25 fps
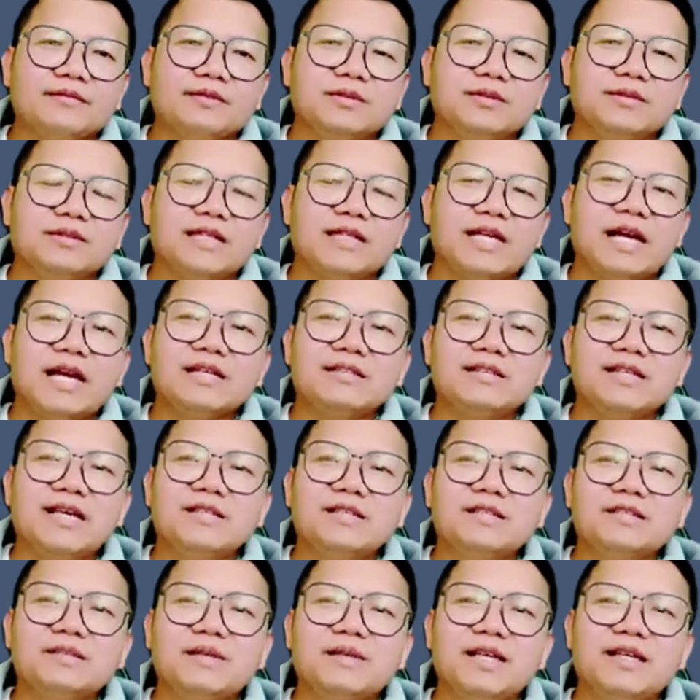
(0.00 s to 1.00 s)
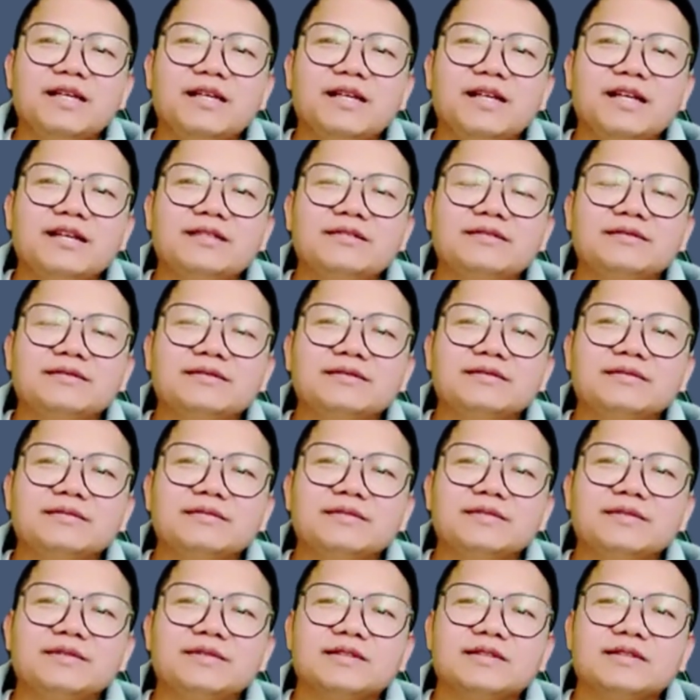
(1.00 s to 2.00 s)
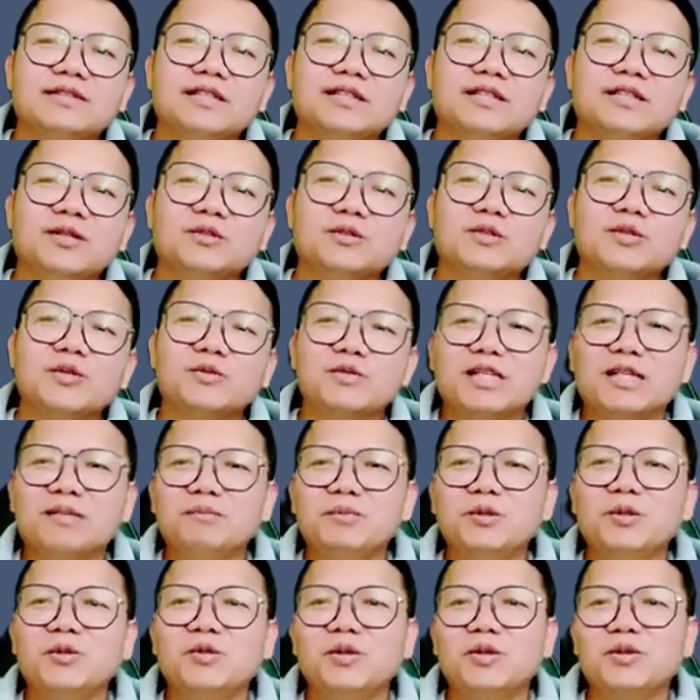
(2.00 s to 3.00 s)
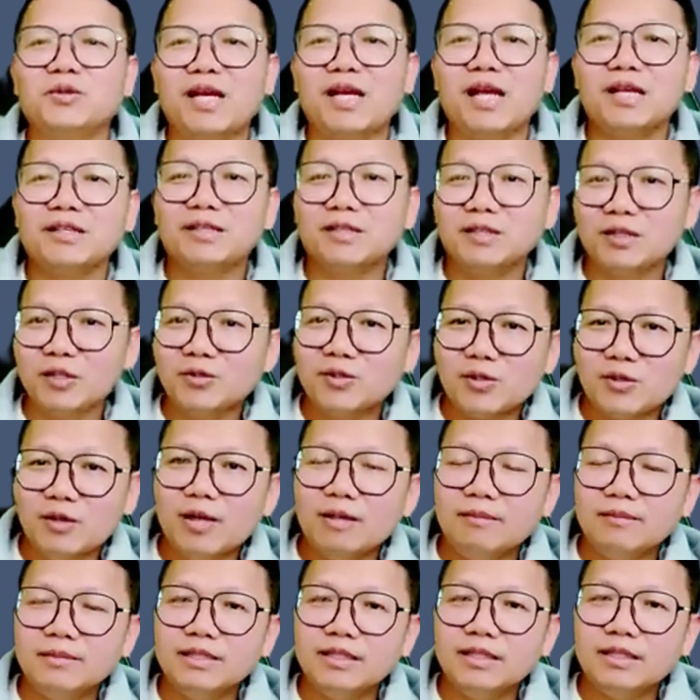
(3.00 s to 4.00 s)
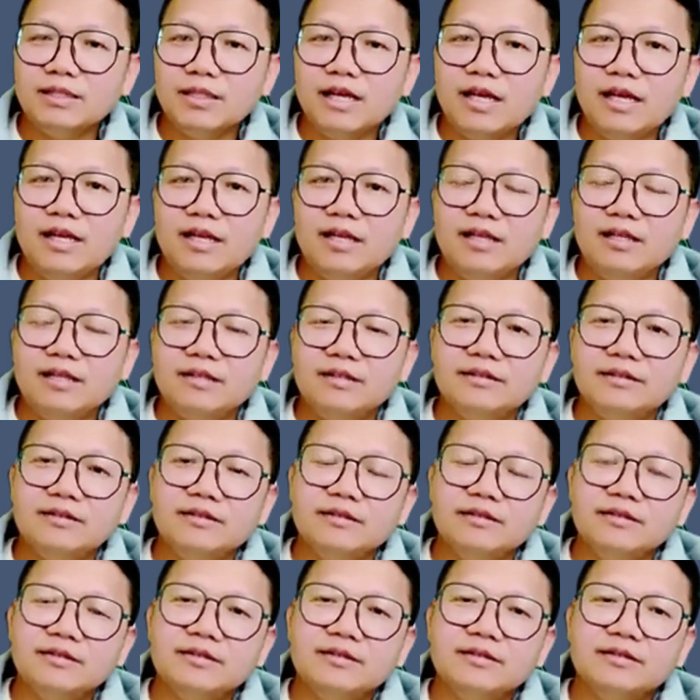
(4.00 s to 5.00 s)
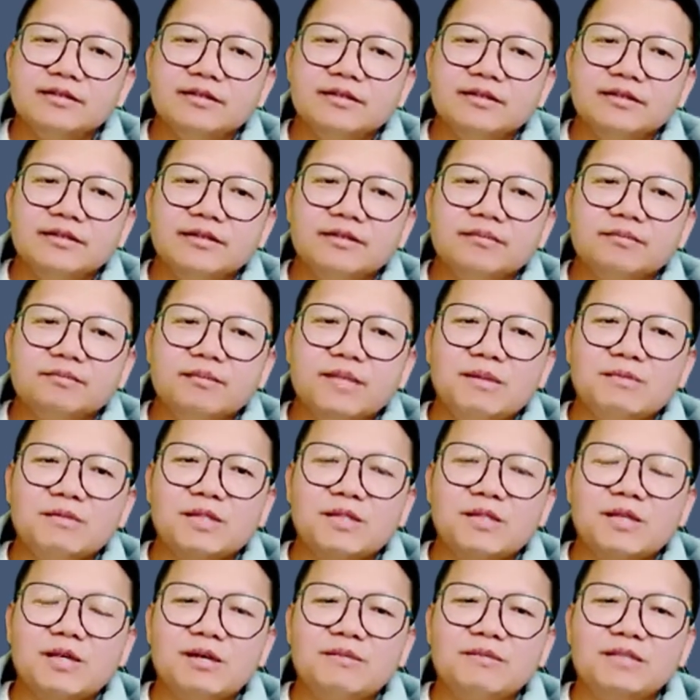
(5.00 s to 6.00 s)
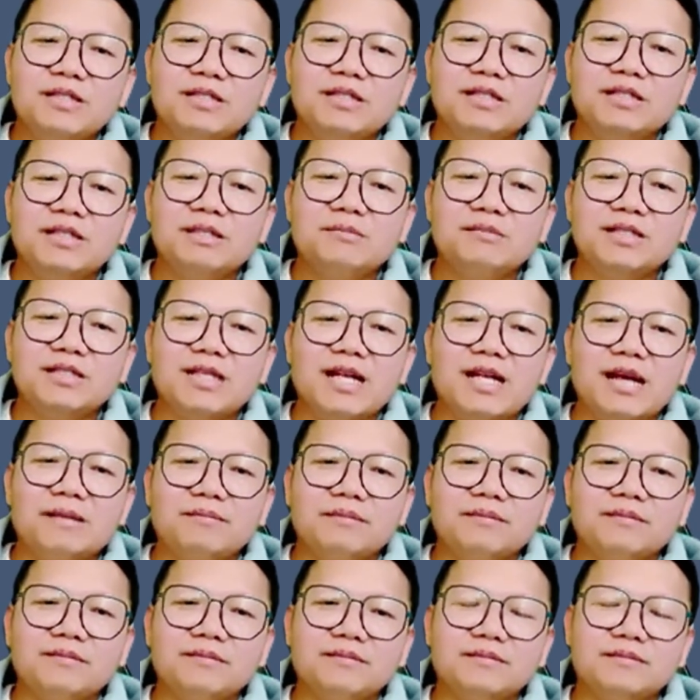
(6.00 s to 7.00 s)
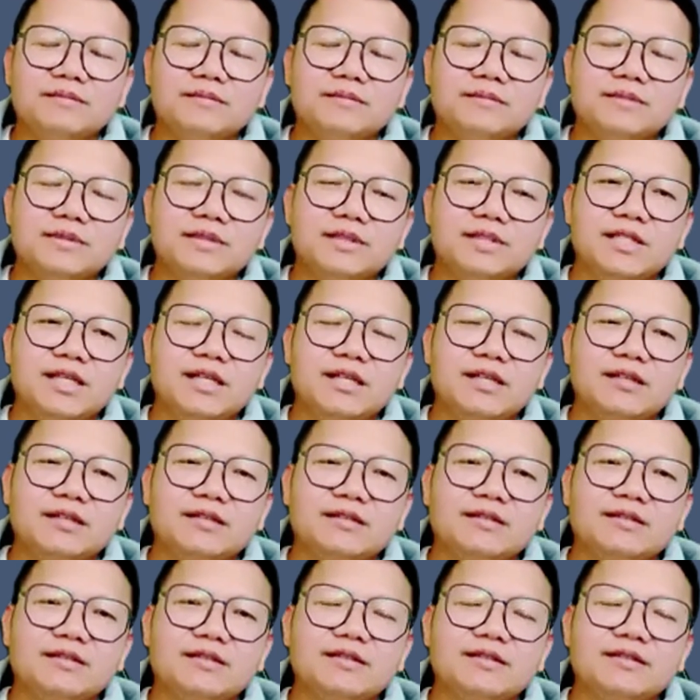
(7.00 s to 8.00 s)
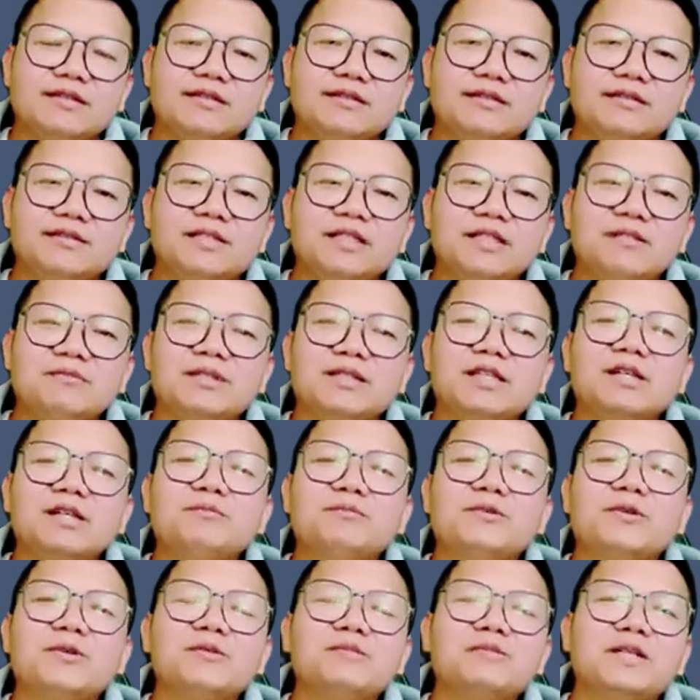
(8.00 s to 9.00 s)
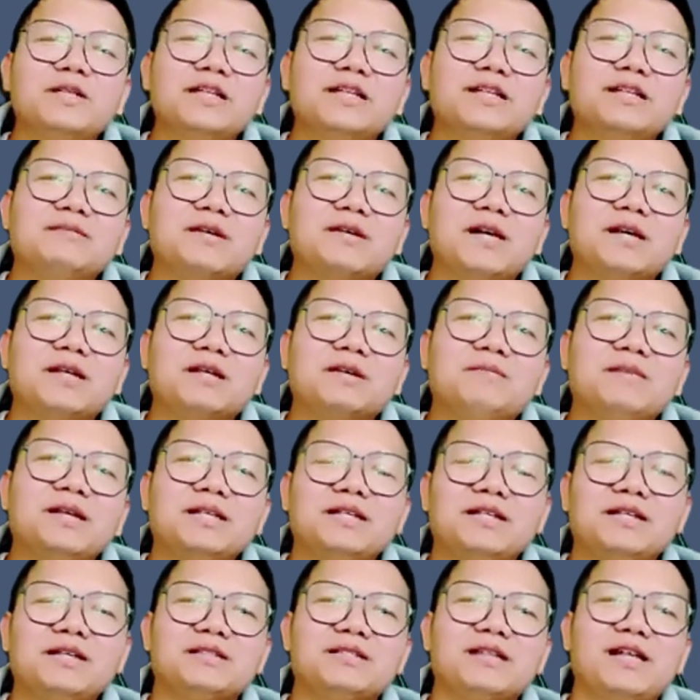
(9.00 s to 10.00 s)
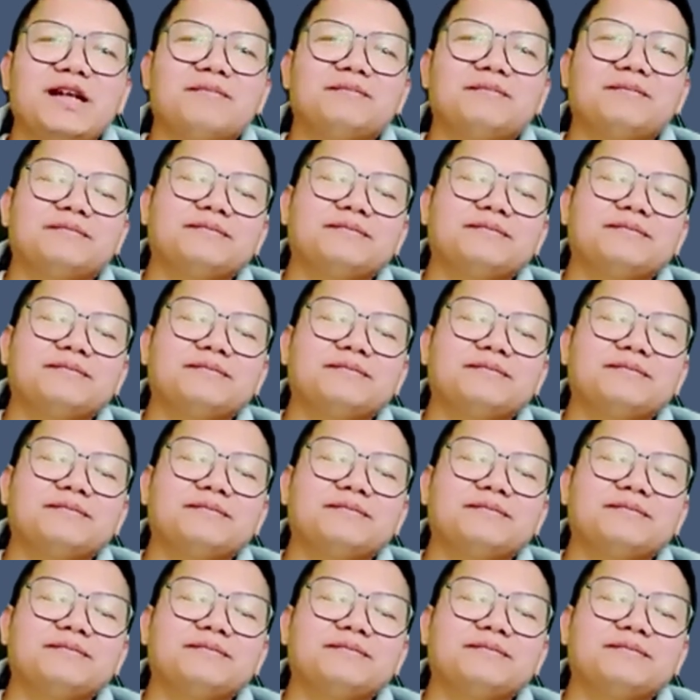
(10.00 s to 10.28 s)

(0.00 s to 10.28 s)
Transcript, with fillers: ca chai chấm này đắng cái thấu tục chặt mà nông nông đáy cái thấu scom nó nâng đáy và mình scom nó nâng cái mình sẽ đạp nhé chẳng biết tao prom nên nâng bảo là bấy cái sẽ đạp